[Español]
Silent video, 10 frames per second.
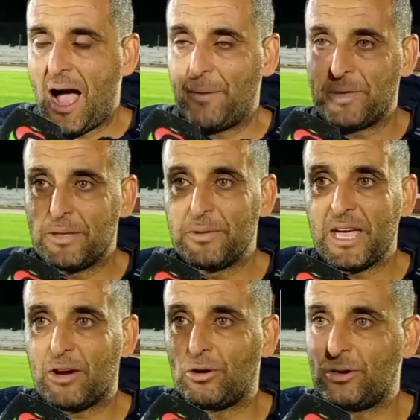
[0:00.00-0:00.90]
a mis
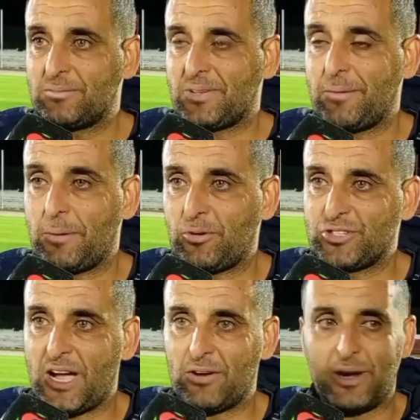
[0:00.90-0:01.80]
viejos que me
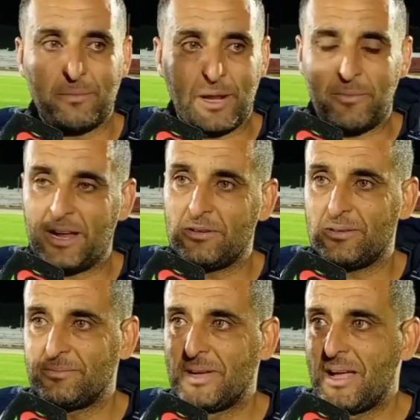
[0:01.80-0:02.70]
apoyaron, a mi
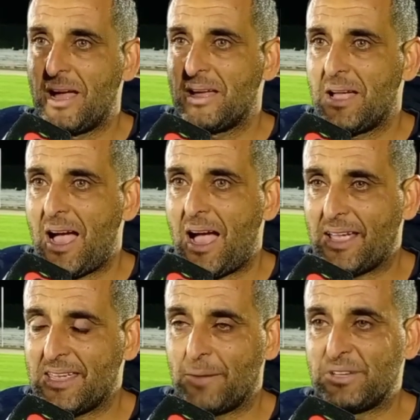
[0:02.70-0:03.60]
hermano y